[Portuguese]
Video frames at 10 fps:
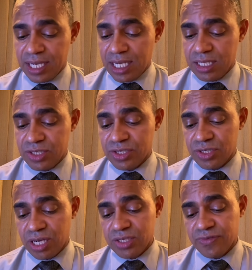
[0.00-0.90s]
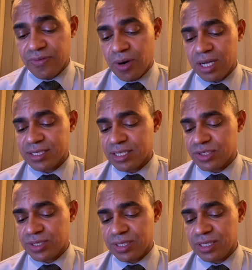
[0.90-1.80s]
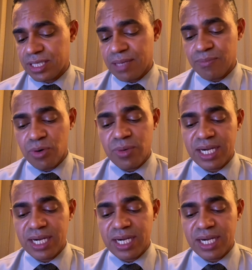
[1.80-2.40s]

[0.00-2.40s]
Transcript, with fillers: Ele disse: Olha, esforça-te e tem bom